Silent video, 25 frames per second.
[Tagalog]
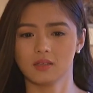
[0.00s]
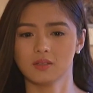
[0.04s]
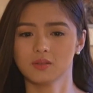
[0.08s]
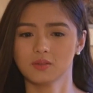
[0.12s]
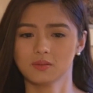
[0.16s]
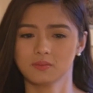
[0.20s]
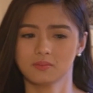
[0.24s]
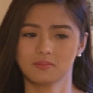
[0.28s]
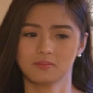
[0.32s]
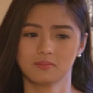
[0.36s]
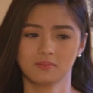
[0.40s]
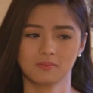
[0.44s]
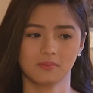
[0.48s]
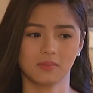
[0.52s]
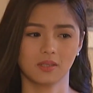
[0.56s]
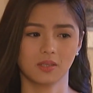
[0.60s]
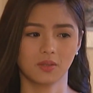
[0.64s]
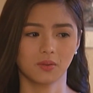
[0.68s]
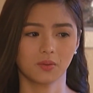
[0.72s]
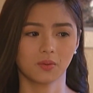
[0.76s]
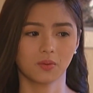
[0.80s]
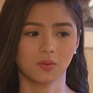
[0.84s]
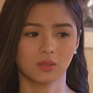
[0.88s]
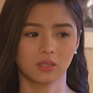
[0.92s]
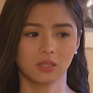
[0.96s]
Ayun,
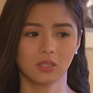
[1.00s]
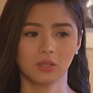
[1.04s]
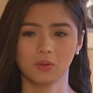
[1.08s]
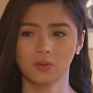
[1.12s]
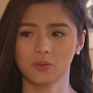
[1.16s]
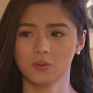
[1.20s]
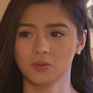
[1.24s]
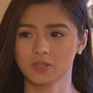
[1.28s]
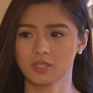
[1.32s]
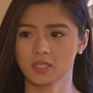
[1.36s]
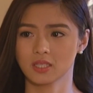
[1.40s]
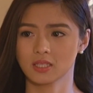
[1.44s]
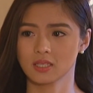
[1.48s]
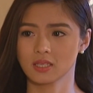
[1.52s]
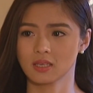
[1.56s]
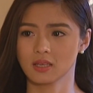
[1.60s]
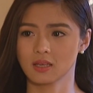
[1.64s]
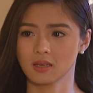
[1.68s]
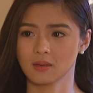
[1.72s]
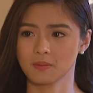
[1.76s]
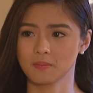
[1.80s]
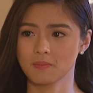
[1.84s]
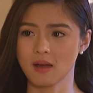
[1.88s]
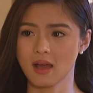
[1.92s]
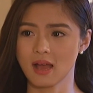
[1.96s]
malungkot daw ho siya sa
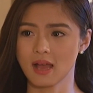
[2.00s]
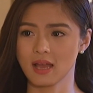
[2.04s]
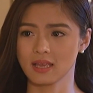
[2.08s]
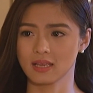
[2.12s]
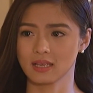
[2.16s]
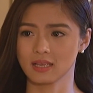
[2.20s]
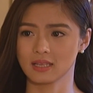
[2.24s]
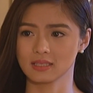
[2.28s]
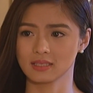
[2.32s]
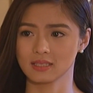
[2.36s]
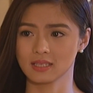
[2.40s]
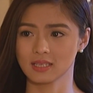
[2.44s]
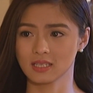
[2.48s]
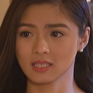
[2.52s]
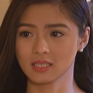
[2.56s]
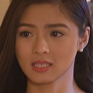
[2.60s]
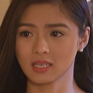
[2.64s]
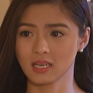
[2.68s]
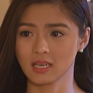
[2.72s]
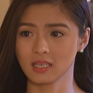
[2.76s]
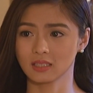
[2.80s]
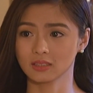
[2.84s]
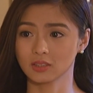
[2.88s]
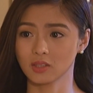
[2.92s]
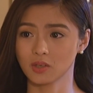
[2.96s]
bahay kasi
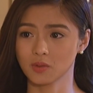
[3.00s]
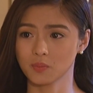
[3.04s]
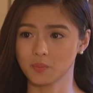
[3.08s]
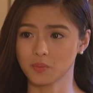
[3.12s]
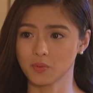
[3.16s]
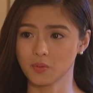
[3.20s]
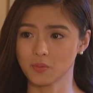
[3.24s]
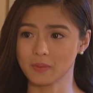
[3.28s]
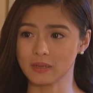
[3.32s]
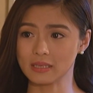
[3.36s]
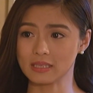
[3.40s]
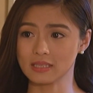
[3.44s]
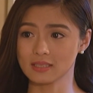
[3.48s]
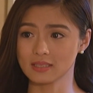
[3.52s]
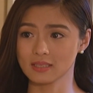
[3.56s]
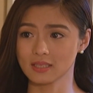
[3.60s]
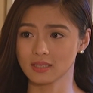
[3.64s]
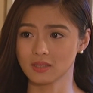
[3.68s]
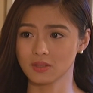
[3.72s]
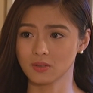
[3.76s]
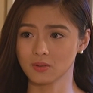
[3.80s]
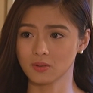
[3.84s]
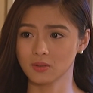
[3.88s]
siya lang daw po mag-isa